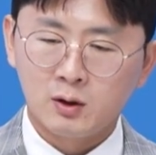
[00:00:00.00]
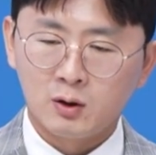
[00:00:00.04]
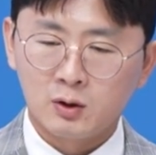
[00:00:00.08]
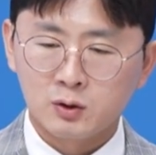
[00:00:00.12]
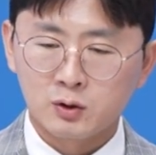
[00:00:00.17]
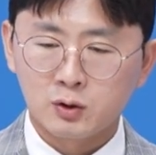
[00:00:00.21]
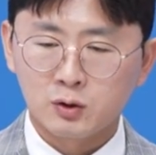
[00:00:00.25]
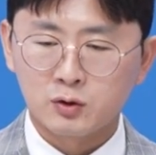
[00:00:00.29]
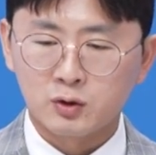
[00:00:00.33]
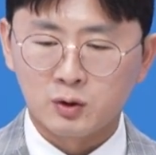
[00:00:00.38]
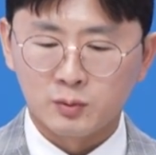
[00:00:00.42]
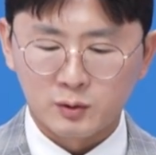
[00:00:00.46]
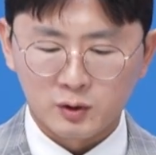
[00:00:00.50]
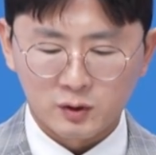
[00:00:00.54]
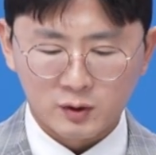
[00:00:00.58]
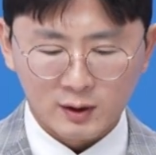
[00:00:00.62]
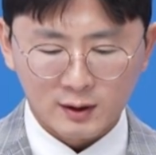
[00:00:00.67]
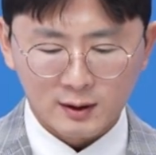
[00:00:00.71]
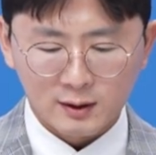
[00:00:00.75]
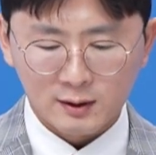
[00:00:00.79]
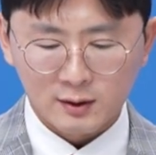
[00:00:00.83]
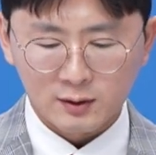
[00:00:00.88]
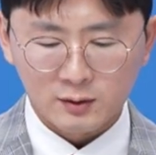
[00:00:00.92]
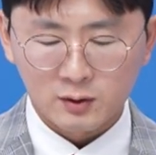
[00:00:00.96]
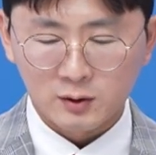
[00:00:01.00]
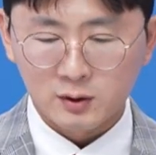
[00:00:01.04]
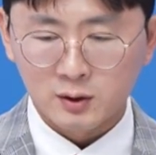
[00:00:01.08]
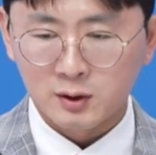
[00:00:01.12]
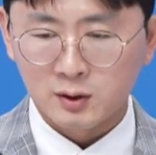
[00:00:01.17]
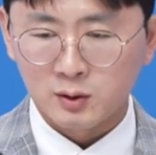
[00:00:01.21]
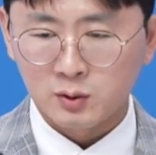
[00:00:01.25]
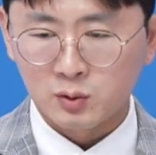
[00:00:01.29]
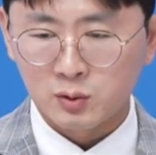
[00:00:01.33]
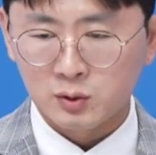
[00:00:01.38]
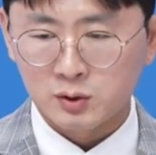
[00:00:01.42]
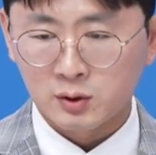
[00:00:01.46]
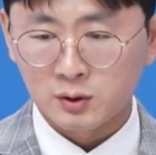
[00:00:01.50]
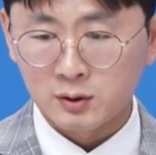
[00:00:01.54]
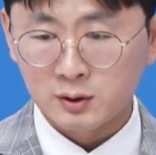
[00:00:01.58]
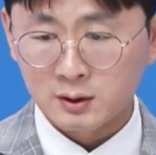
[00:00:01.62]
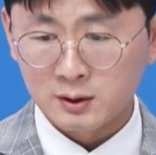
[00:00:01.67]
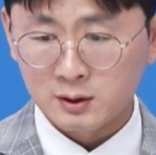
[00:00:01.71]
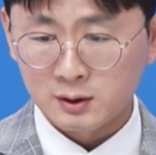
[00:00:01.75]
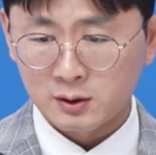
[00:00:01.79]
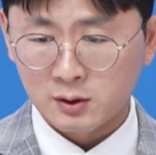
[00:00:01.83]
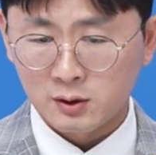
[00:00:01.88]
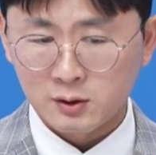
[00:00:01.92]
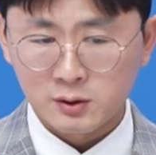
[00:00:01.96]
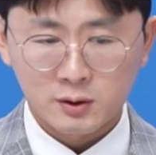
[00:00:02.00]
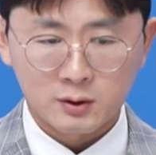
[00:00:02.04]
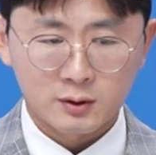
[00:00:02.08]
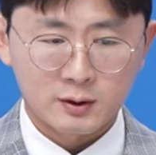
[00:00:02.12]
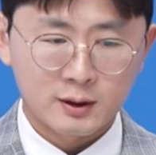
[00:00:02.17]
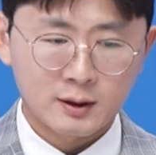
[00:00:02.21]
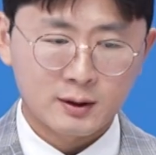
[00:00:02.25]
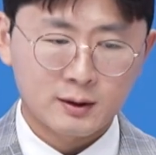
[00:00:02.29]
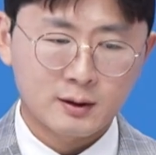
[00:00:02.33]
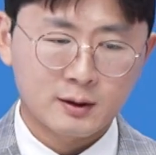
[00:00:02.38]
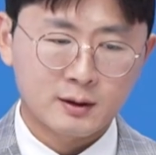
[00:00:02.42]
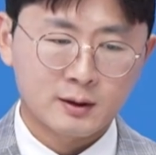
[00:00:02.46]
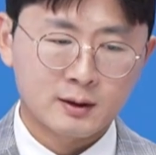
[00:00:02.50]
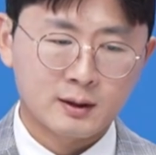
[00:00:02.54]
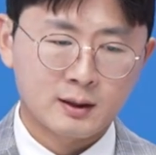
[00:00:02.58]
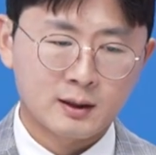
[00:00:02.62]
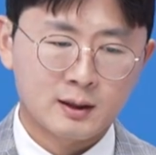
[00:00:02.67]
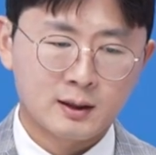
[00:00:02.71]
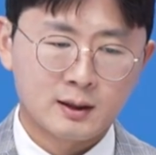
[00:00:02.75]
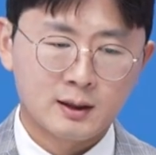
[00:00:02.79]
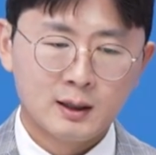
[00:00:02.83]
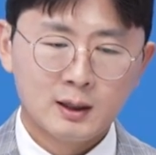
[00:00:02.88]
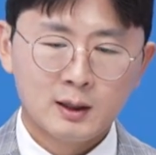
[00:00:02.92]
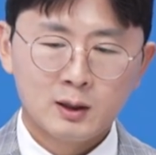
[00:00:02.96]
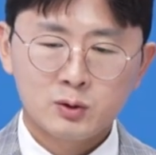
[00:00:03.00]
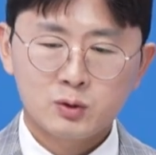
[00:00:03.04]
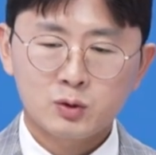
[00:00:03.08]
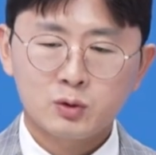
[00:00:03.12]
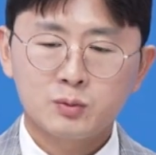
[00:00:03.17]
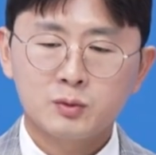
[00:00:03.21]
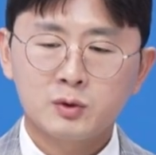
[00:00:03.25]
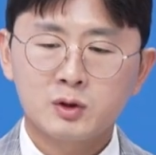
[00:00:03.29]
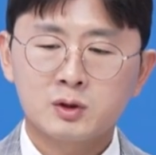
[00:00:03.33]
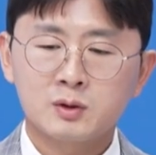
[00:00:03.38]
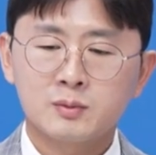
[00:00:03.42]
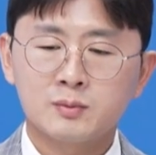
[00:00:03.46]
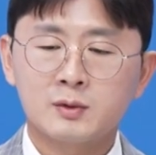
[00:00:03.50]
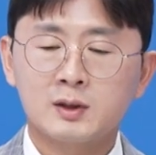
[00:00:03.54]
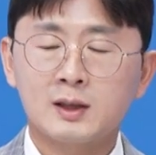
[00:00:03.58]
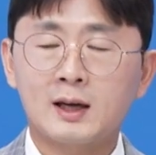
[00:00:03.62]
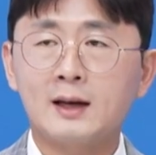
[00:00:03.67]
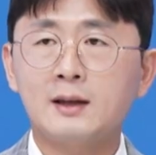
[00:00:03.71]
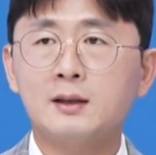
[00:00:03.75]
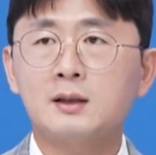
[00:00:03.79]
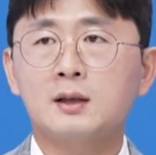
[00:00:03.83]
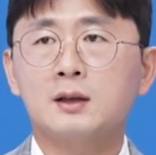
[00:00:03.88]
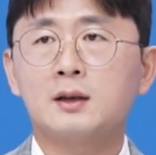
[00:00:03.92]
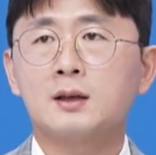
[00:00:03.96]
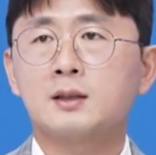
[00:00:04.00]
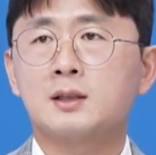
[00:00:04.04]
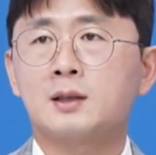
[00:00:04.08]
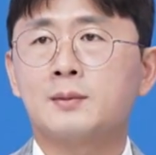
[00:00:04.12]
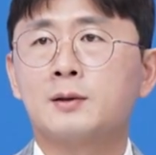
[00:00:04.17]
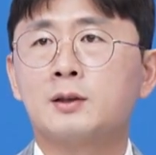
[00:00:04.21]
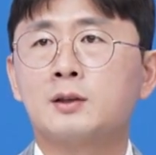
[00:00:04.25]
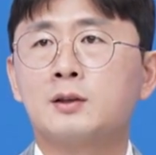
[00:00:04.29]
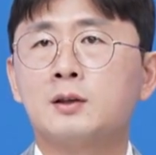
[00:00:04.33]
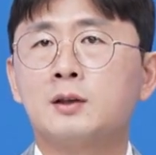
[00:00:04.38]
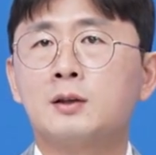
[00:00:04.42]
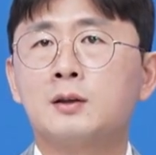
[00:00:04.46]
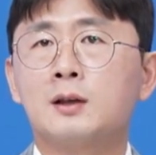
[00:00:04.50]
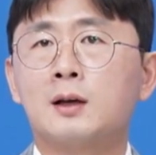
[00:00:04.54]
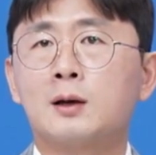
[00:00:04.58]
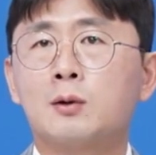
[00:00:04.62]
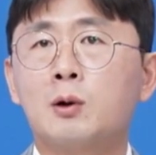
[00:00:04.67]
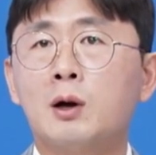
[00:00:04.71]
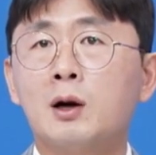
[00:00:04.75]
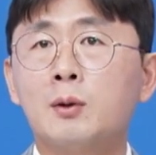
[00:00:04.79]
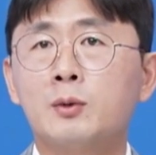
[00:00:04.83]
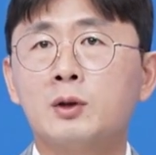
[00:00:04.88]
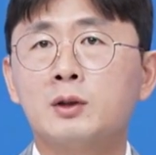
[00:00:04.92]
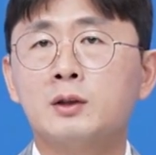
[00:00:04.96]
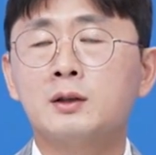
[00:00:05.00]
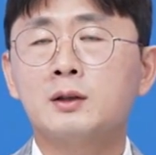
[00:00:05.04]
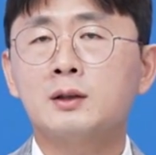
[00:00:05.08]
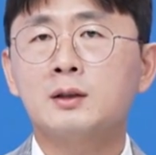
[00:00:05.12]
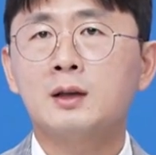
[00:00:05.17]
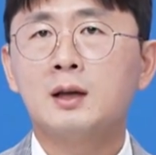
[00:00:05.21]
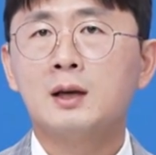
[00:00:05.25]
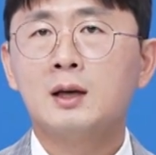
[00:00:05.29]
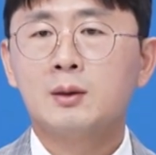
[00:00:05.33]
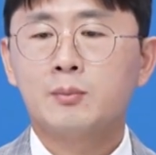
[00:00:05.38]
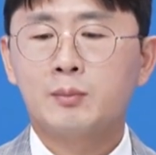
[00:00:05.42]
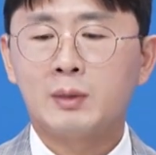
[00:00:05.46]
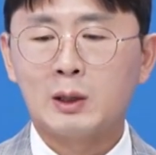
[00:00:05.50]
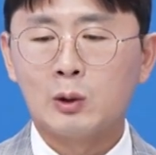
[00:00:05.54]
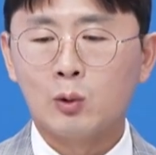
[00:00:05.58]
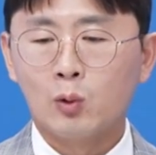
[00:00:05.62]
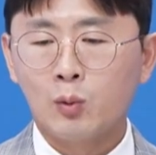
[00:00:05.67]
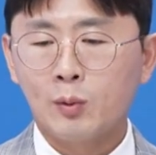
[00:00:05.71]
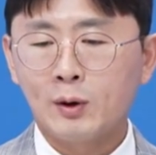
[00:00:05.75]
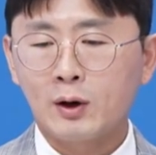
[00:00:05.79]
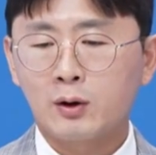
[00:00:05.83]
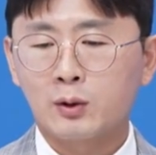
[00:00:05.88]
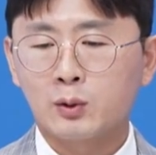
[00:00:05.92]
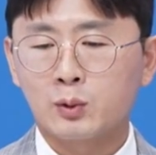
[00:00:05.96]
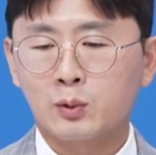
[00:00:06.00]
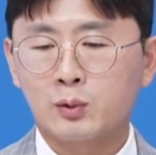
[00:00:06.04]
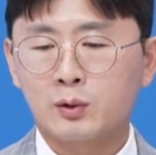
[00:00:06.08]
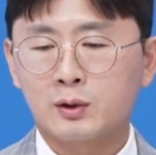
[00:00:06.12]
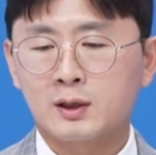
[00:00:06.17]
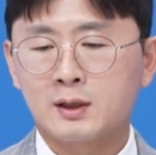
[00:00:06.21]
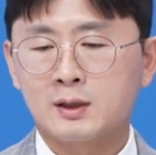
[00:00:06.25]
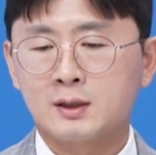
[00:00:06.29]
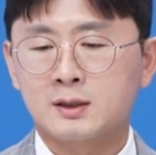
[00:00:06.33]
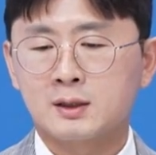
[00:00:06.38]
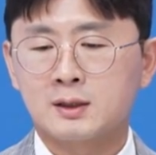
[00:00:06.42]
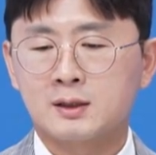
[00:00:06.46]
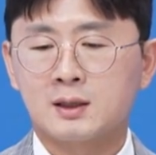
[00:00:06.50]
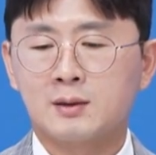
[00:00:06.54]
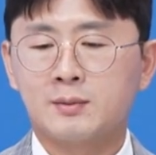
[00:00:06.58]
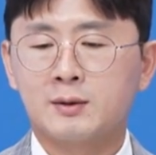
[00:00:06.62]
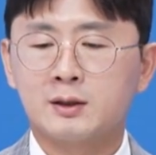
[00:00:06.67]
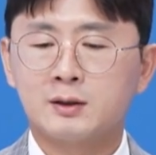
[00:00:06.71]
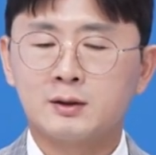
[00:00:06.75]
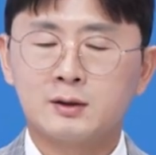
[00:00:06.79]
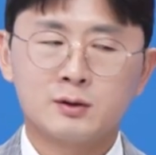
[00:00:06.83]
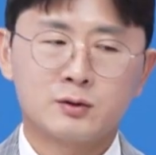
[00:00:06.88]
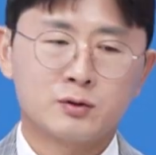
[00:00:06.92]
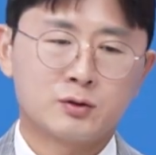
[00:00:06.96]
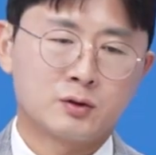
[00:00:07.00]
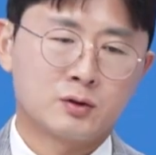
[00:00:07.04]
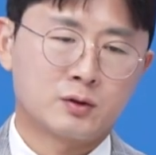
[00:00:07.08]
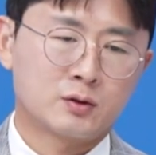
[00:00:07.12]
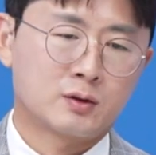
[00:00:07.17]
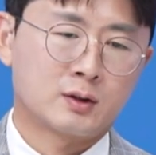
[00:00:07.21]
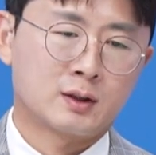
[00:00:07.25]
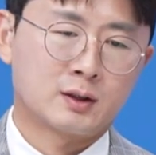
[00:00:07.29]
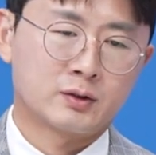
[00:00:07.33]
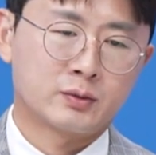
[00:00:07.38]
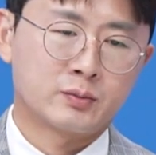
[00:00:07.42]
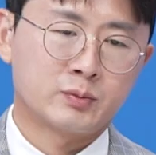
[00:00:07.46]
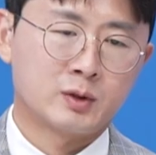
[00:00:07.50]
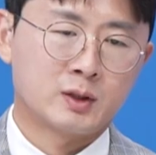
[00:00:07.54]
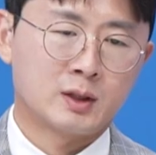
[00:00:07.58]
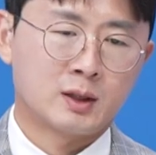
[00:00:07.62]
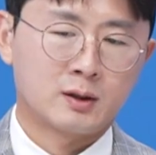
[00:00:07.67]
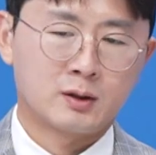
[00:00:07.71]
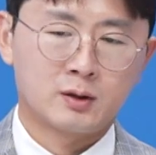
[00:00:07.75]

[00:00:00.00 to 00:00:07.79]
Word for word: 어쩔 수 없는 상황에서는 또 정, 그 결정을 해야 되니까 조금 더 좀 타이트하게 잡아드린다고 하면은 1만0 0원 이렇게 이제 잡아드릴 수 있을 것 같습니다.